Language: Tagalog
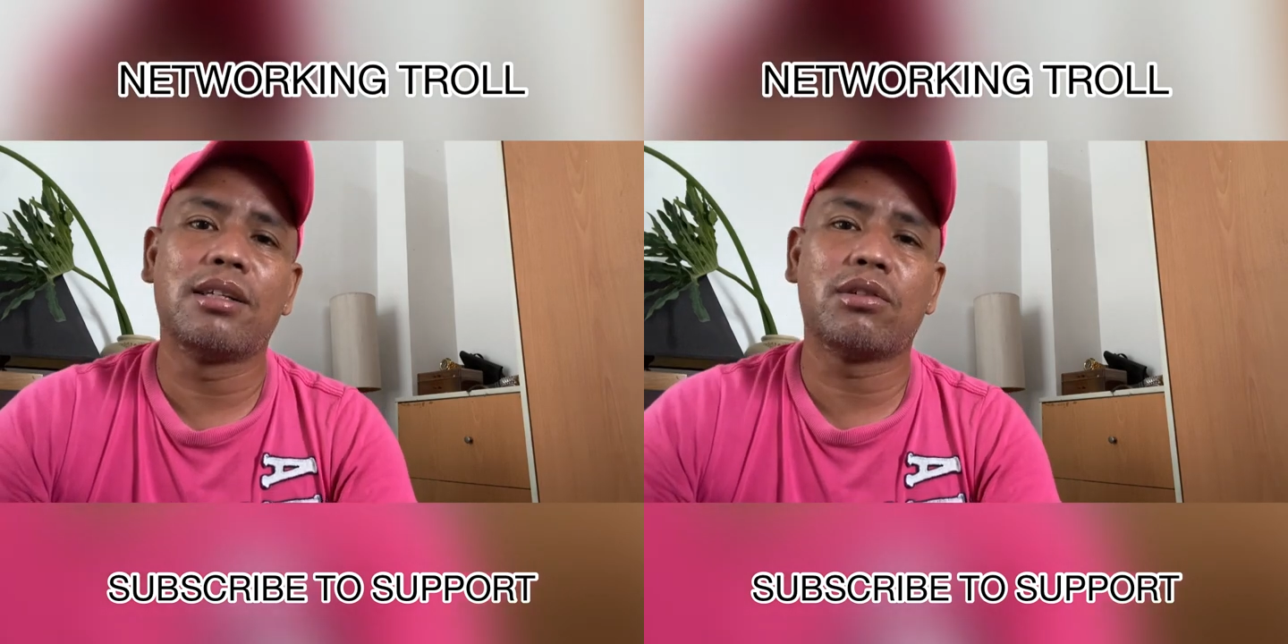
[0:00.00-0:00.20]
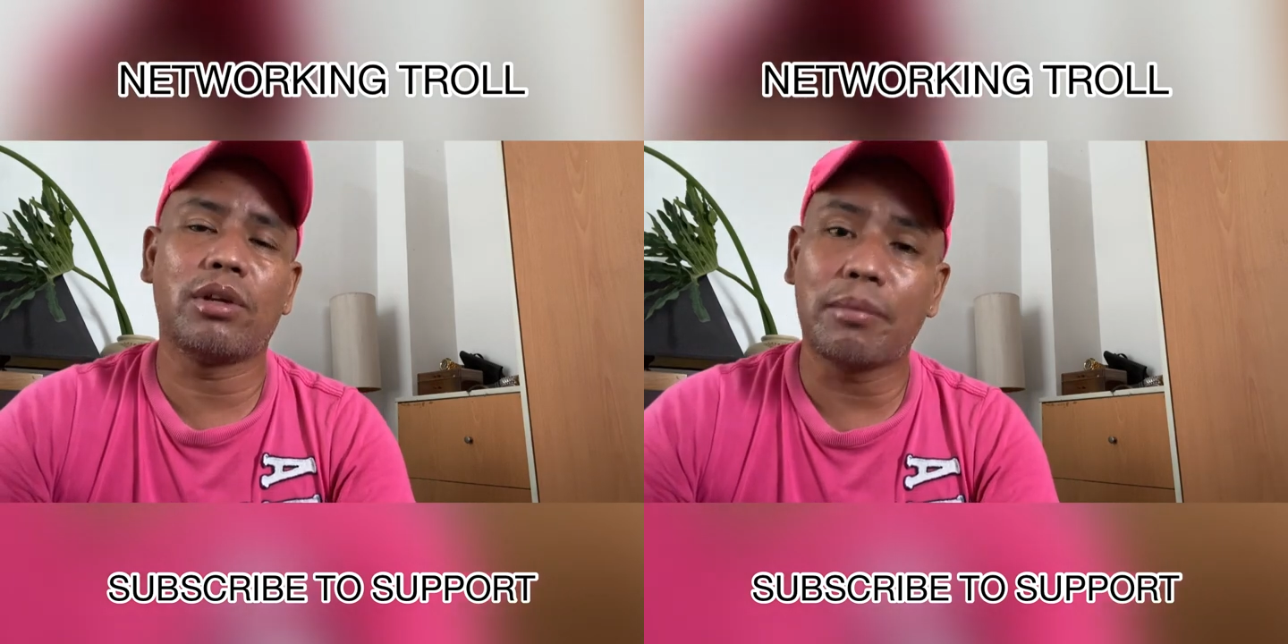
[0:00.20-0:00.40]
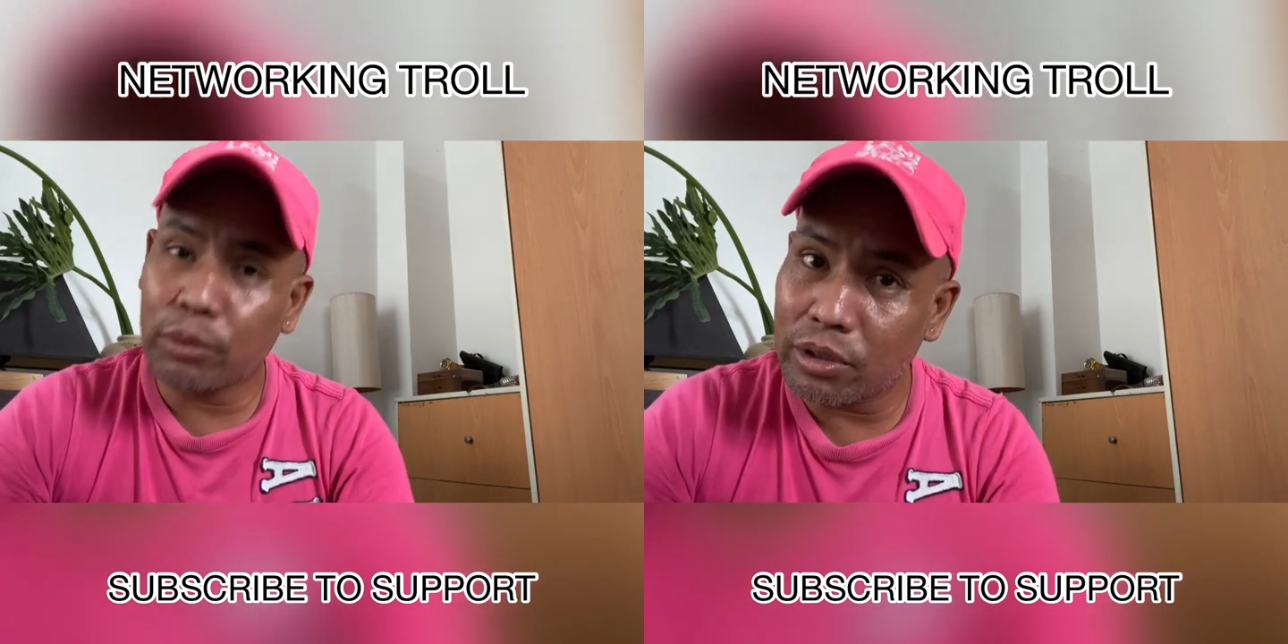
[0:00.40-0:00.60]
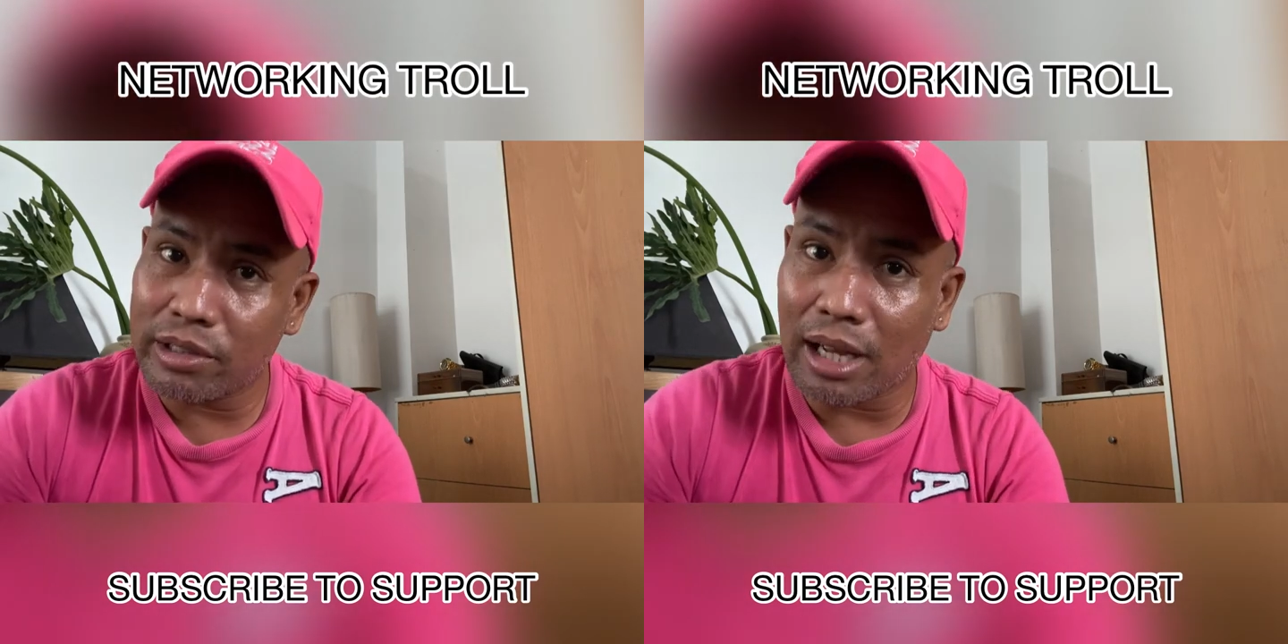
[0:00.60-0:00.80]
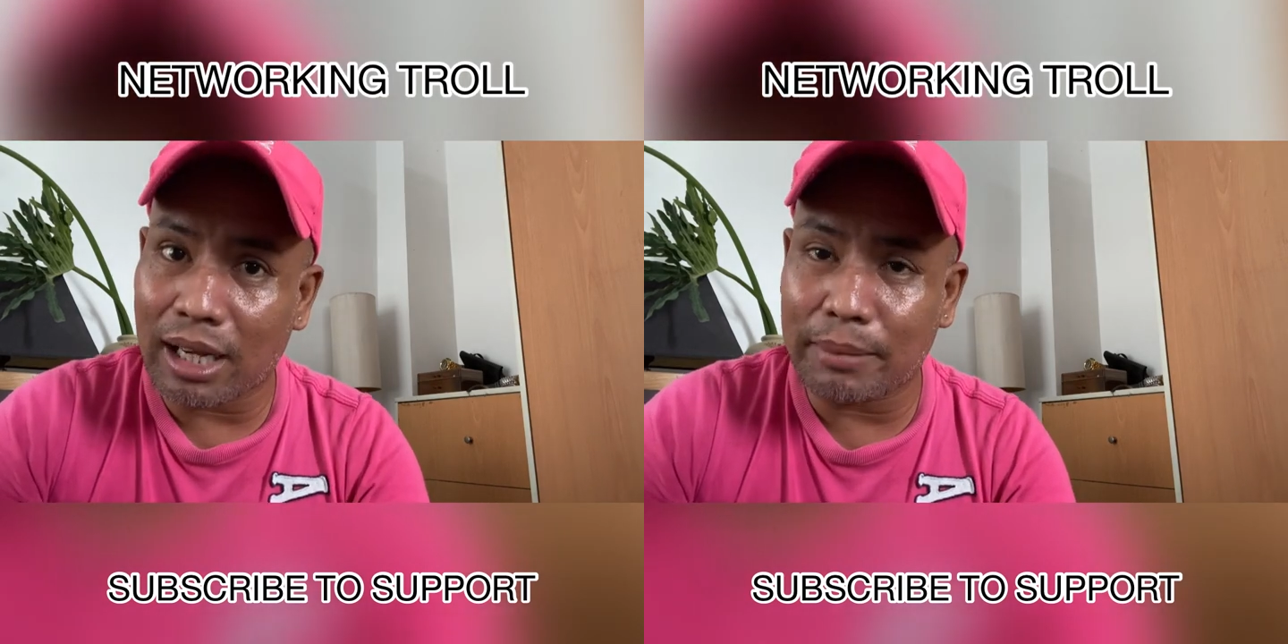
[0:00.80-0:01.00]
So yan po yung
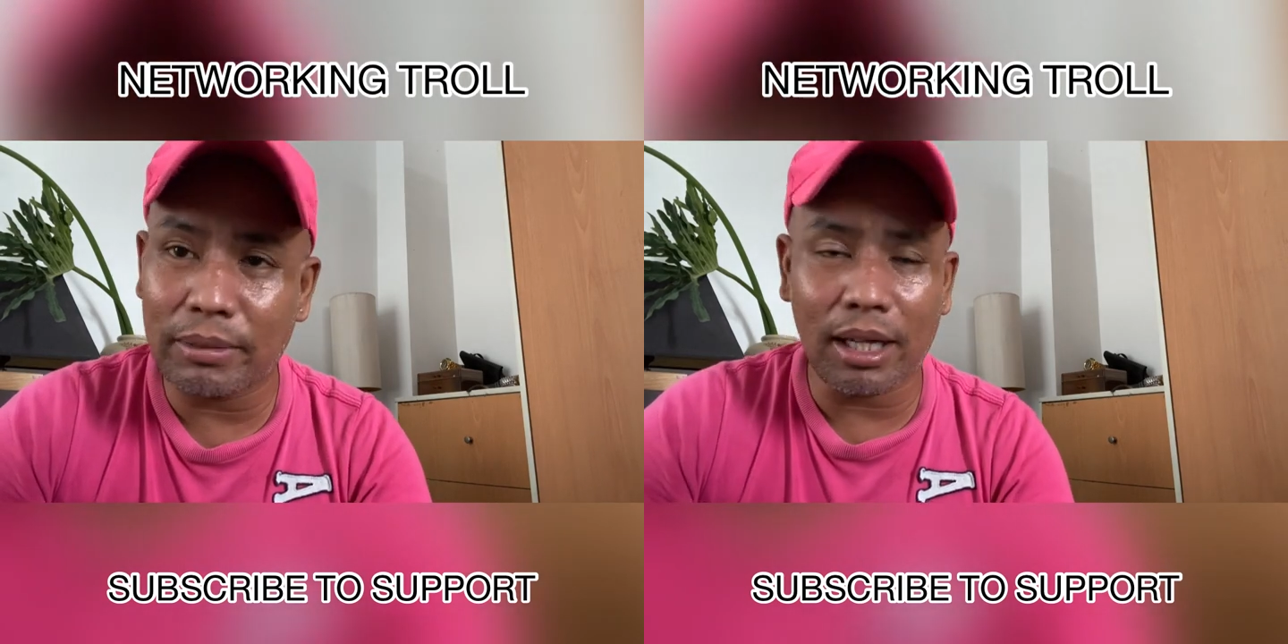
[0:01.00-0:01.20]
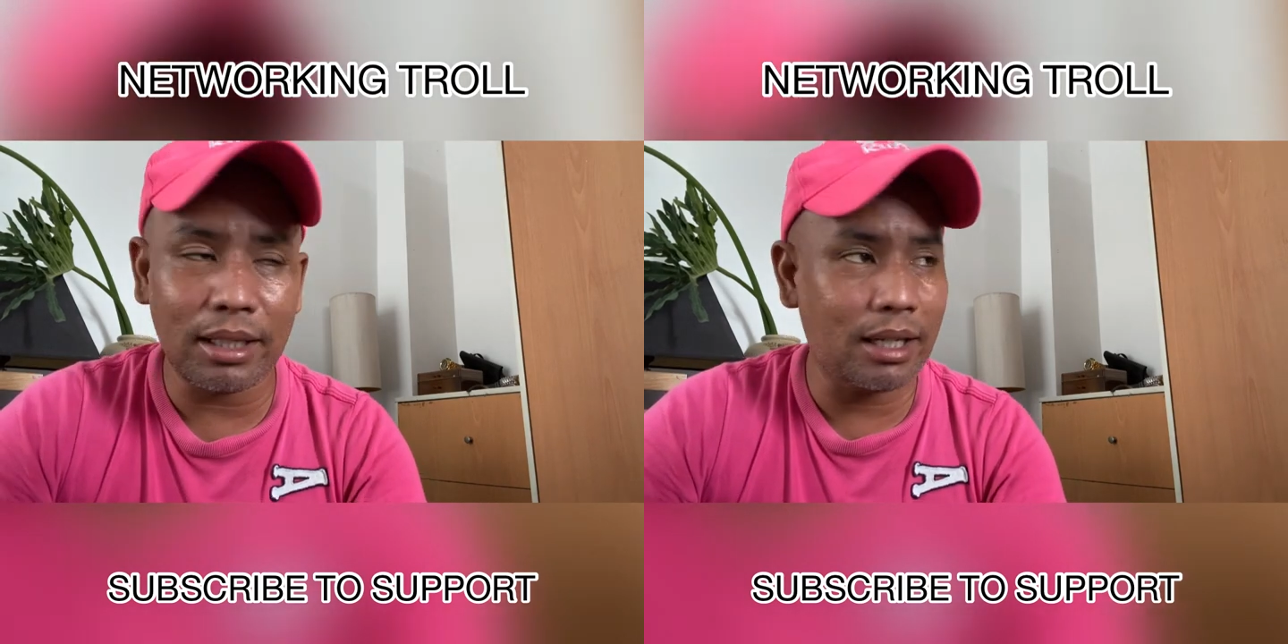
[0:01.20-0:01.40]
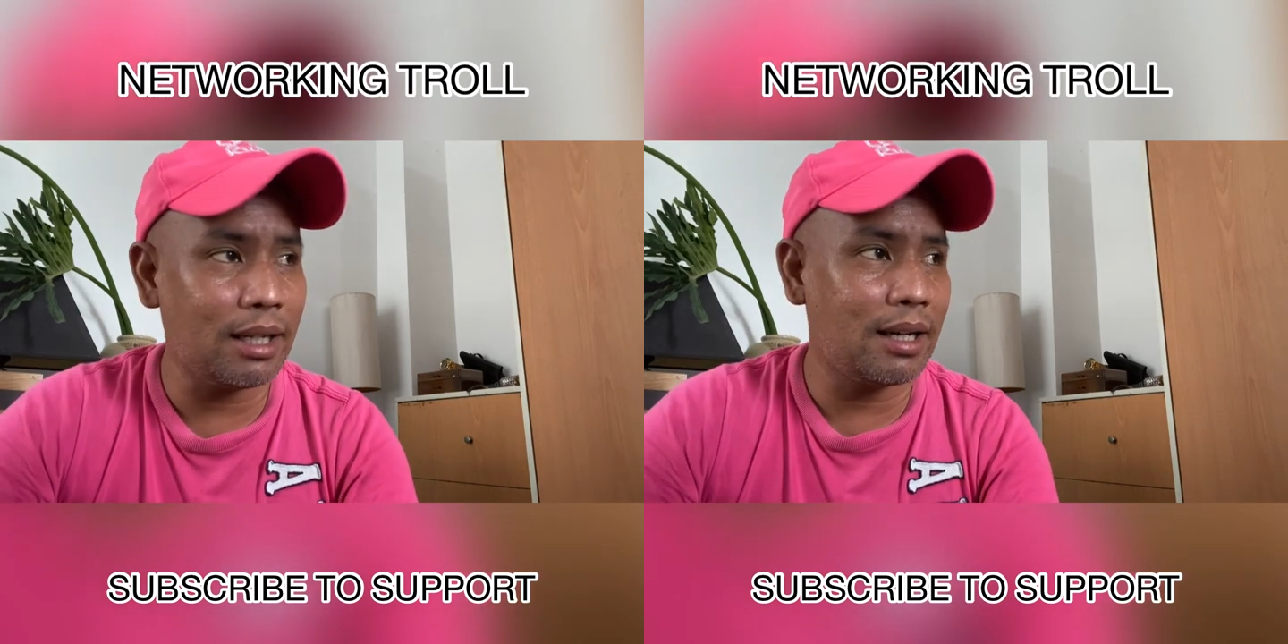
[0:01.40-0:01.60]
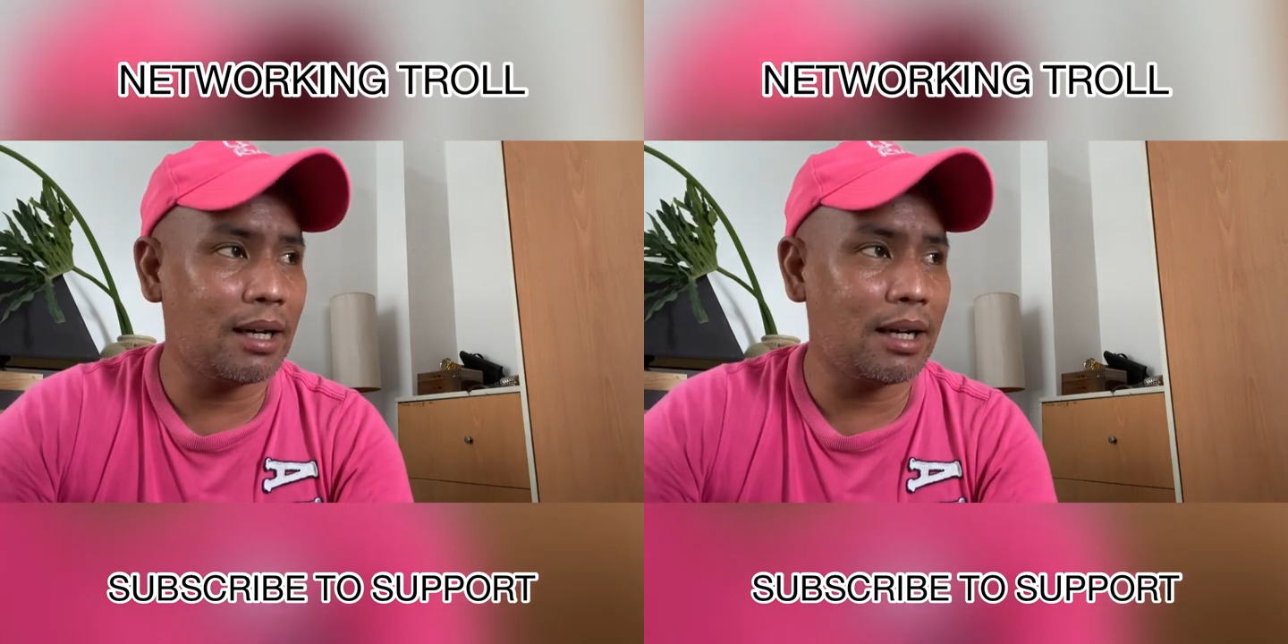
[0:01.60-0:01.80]
nasagap natin na